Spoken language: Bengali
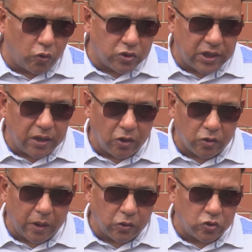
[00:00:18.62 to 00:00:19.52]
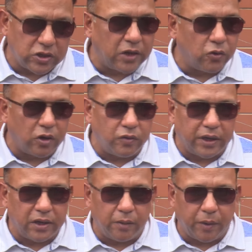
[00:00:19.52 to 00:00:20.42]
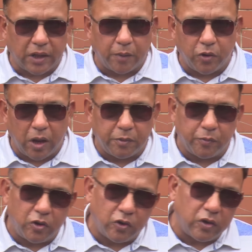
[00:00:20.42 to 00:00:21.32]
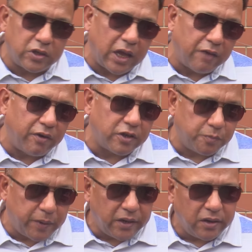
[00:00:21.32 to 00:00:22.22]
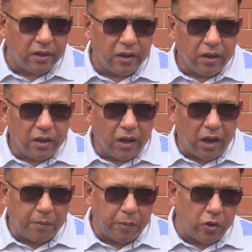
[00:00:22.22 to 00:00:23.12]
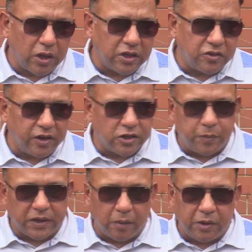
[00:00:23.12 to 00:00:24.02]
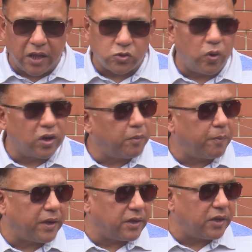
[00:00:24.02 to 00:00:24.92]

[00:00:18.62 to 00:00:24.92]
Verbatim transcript: কোচ না হয়তো এত কিছু জানিও না ক্রিকেট নিয়ে বা তারপর আমি মনে করি যে আই হ্যাভ রেসপেক্ট আমি মনে হয় যে সে রেসপেক্ট আমি লাস্ট ওয়ার্ল্ড কাপে পাইনি